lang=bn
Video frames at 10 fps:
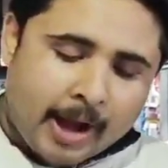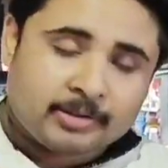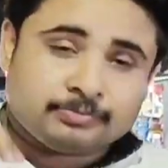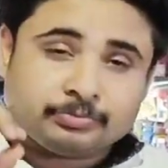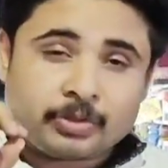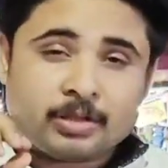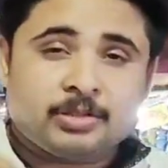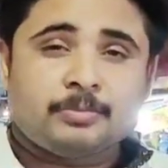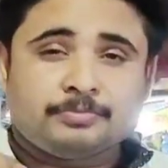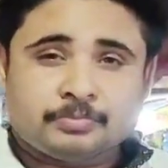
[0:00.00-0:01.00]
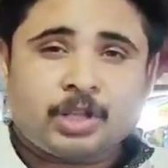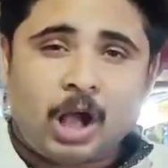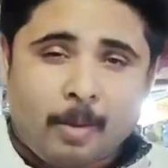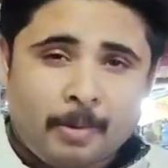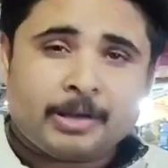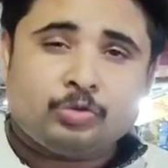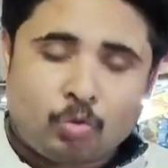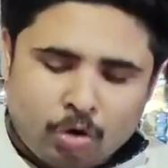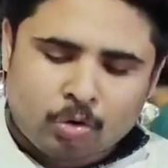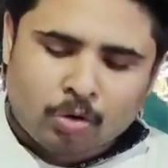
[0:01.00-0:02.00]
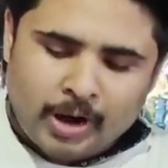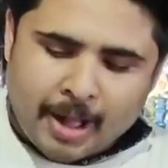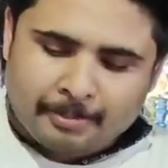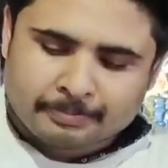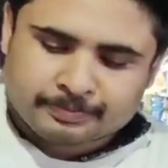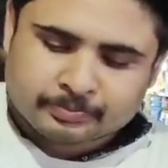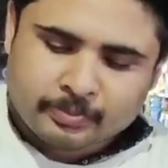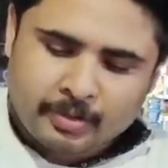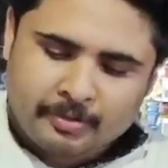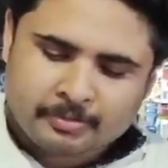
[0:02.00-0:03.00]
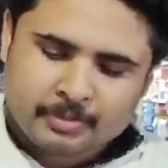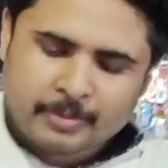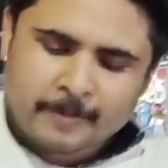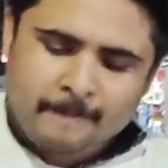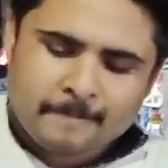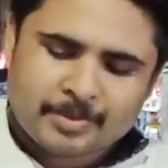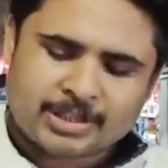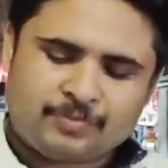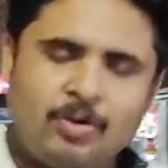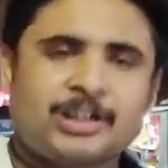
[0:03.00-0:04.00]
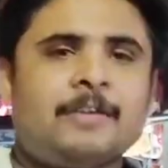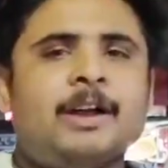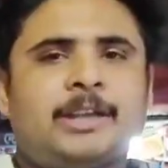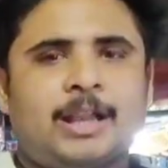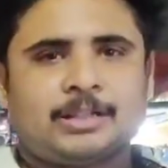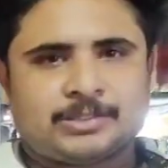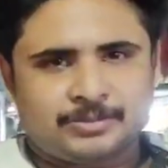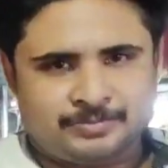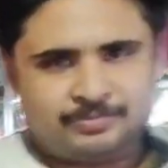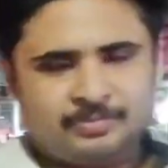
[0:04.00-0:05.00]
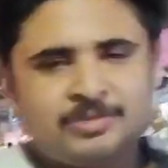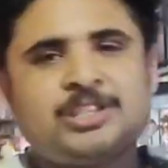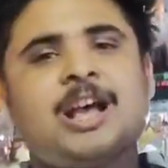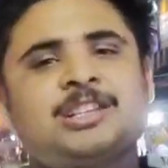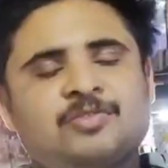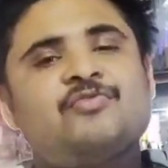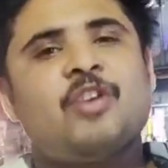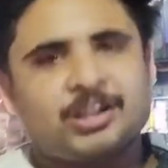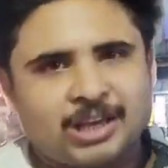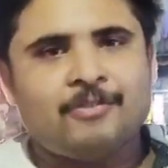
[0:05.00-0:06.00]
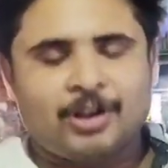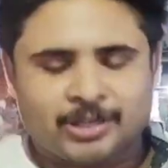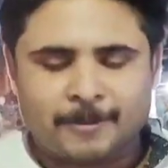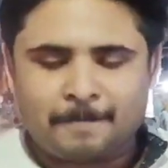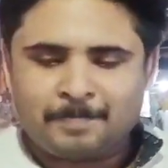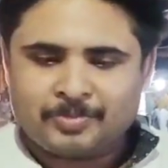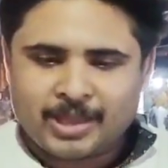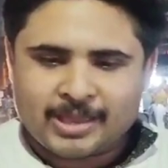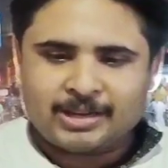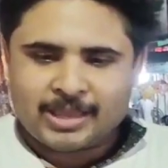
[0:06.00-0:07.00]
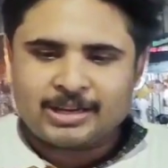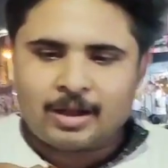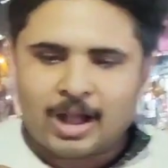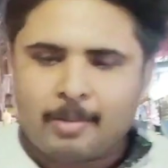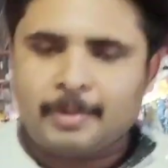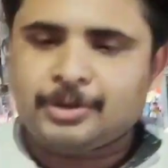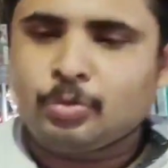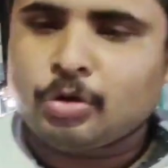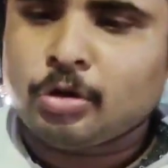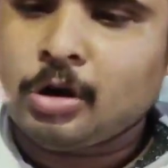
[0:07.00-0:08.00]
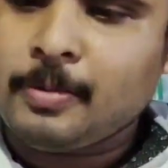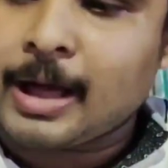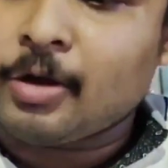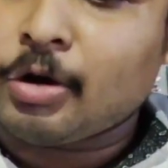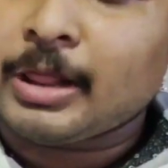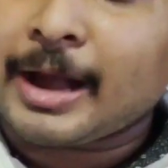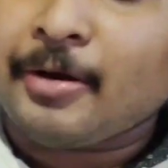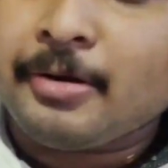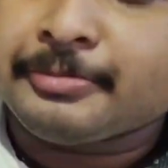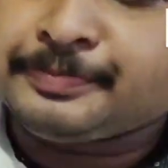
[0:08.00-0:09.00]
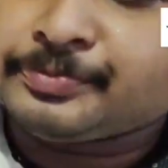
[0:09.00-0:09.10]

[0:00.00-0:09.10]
আর কাবাবের টুকরোগুলো না জাস্ট ফাটাফাটি লাগছে জাস্ট ফাটাফাটি এই যে কাবাবের টুকরোগুলো ভালো করে দেখো